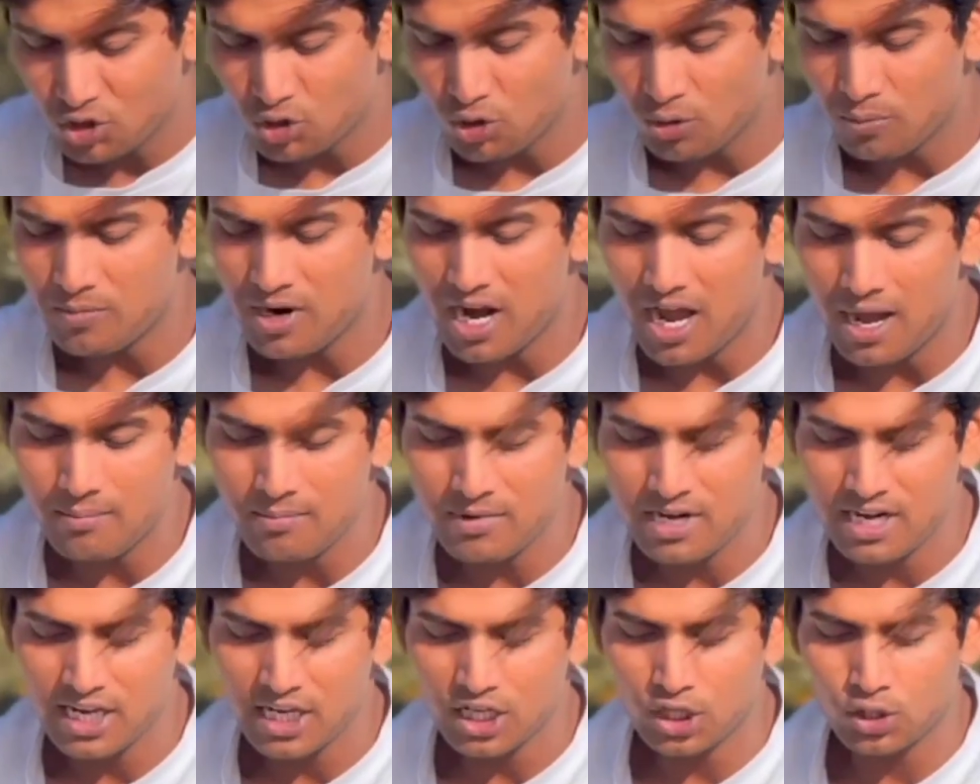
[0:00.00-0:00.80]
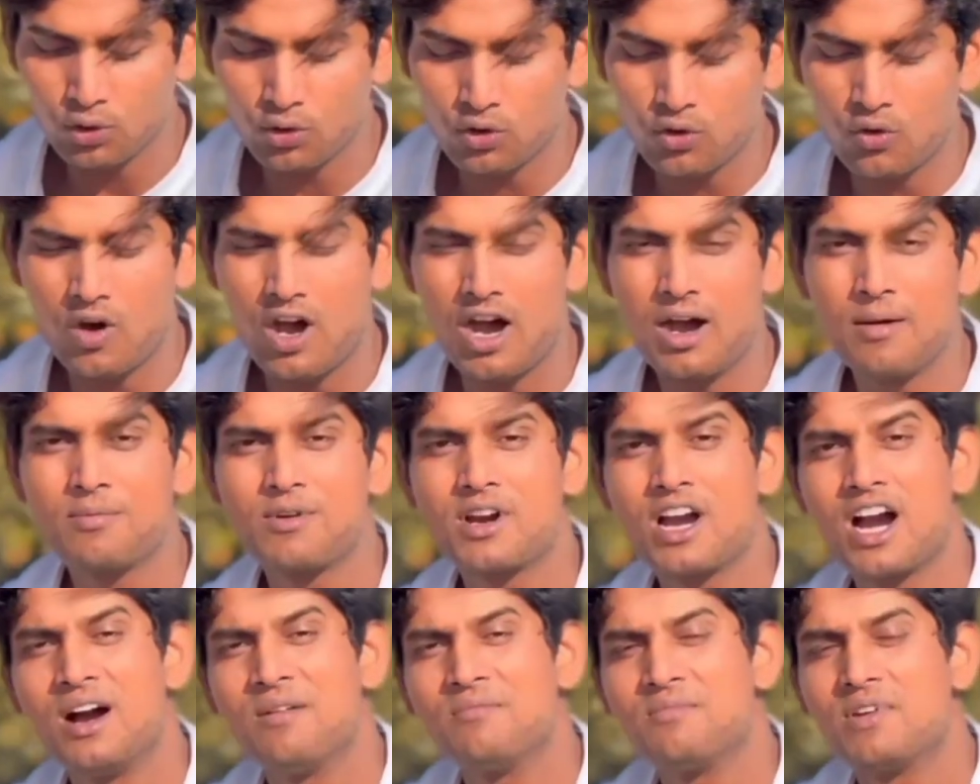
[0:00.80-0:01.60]
तुम ना मिले तो ख्वाब
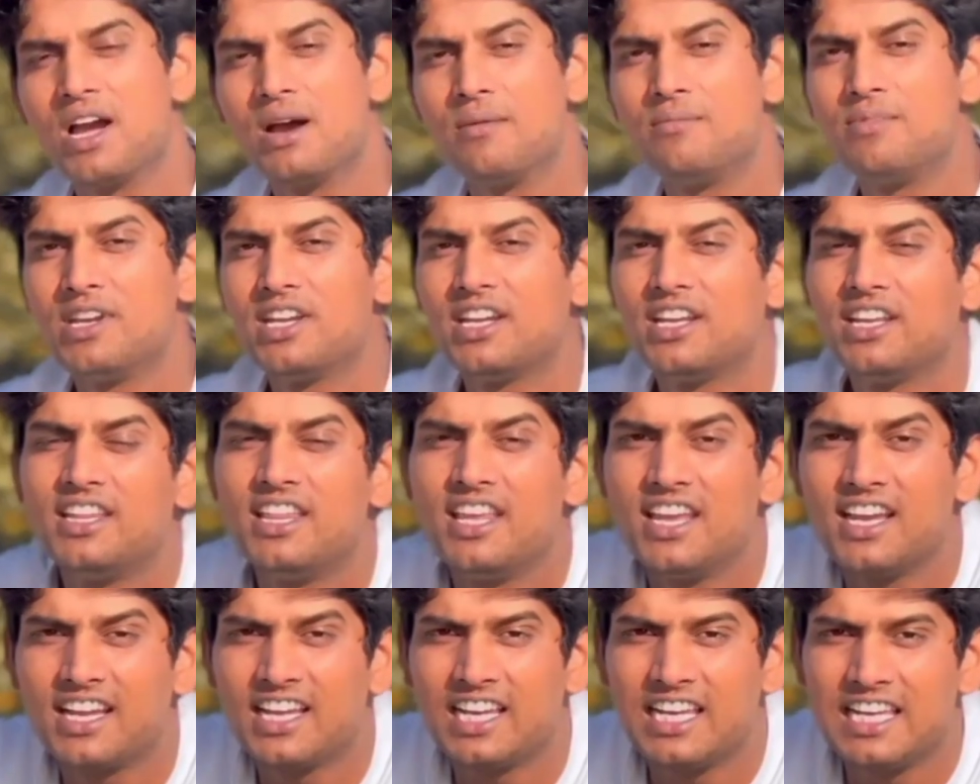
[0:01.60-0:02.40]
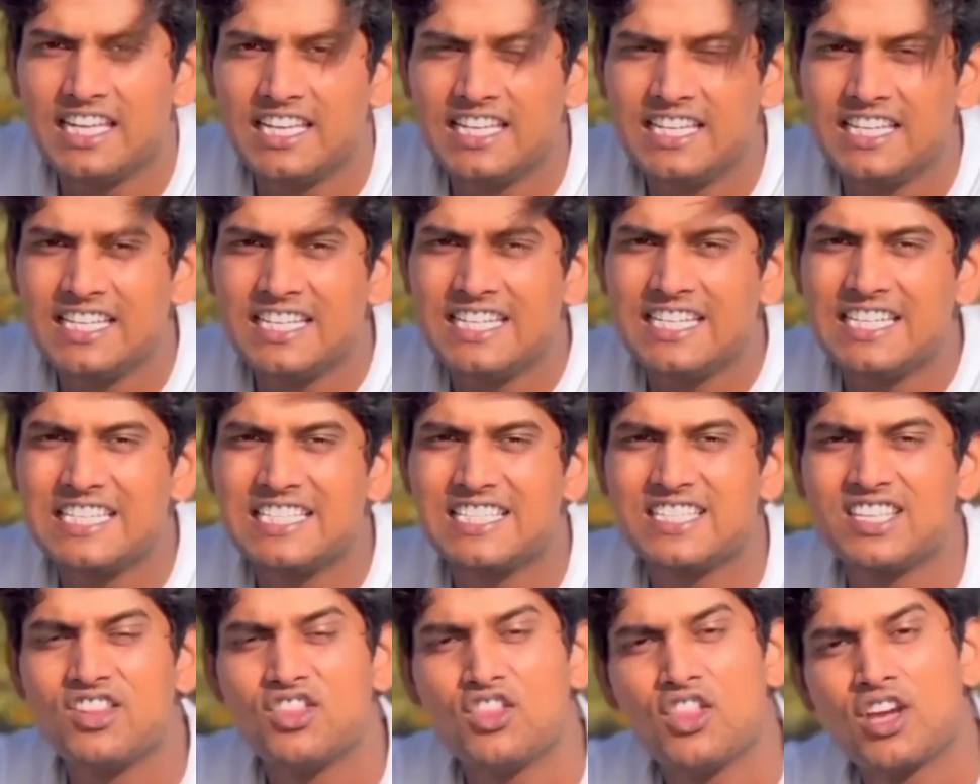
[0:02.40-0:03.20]
कामयाबी की देख ली
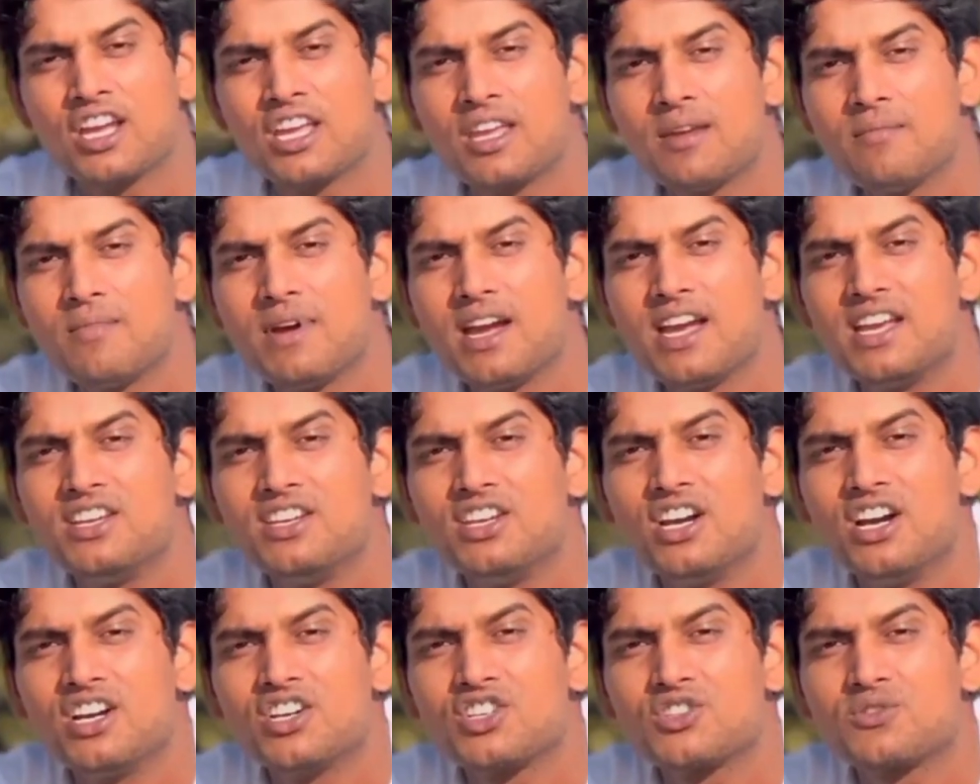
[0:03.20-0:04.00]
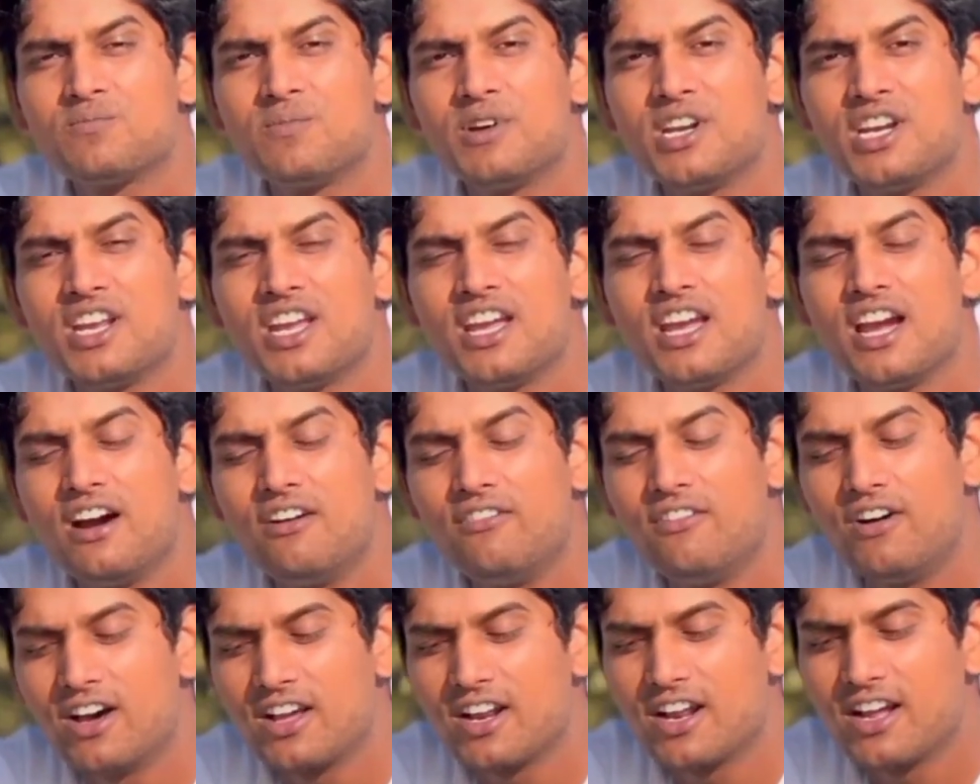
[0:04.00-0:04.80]
जिंदगी में अयाश बने
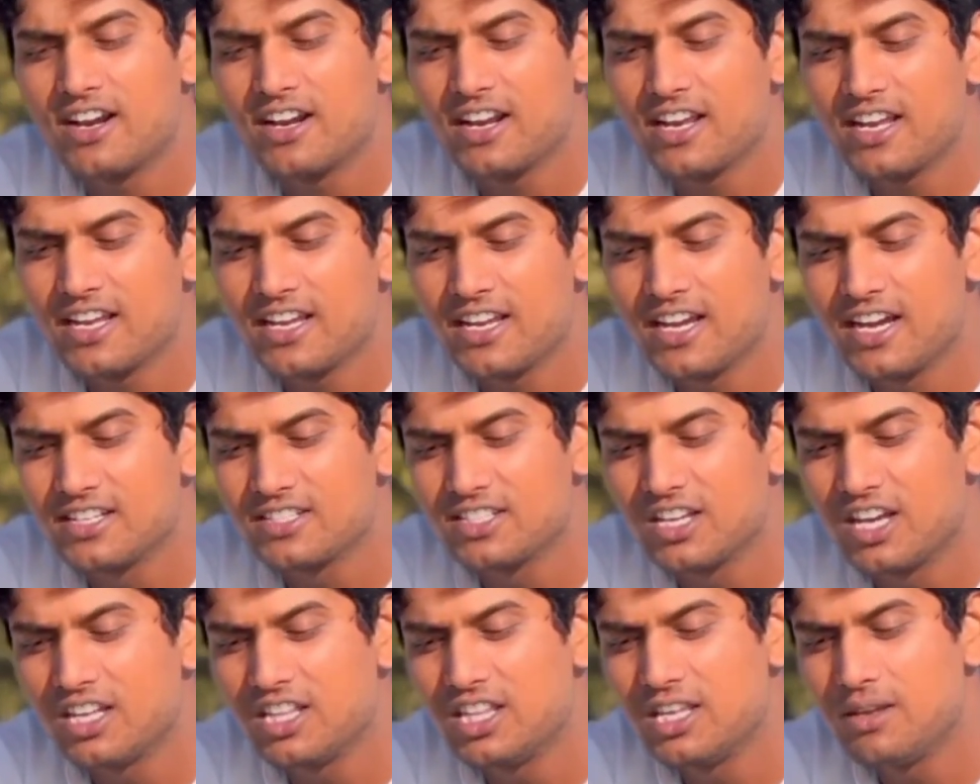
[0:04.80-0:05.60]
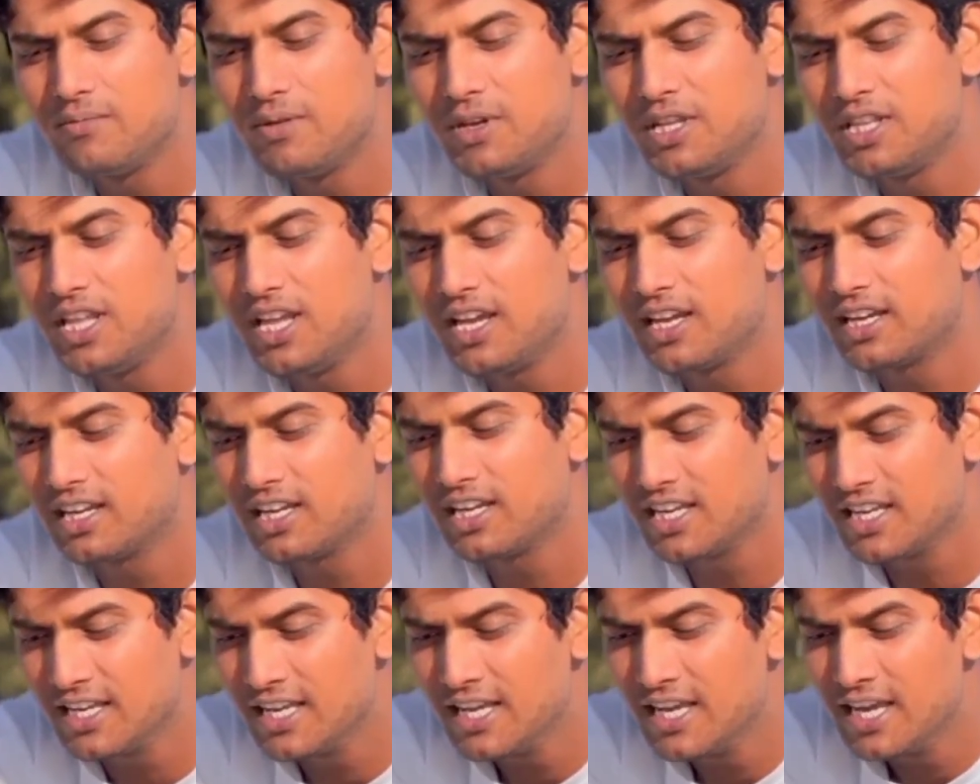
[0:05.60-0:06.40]
आवारा रहे आज़ादी भी देख
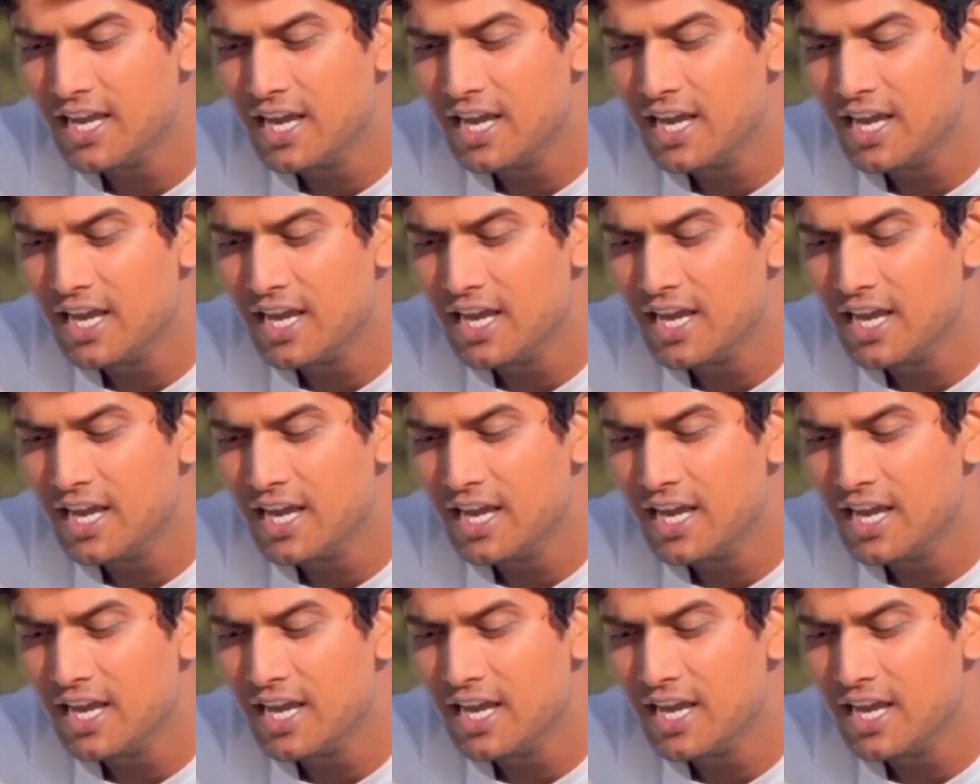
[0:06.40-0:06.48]
ली